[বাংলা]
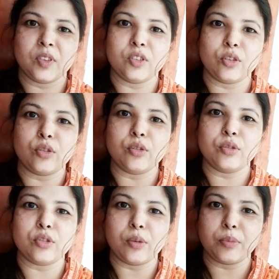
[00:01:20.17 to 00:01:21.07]
যতটুকু
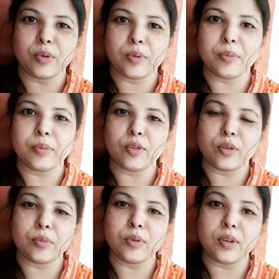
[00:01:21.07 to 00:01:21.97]
সম্ভব হবে
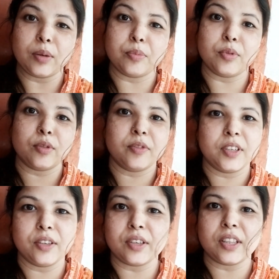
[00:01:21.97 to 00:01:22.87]
করব আর পুরো
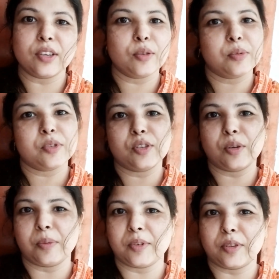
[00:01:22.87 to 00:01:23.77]
ভিডিওটা দেখে অবশ্যই
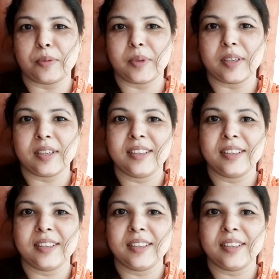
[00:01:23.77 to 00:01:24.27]
কমেন্ট করবেন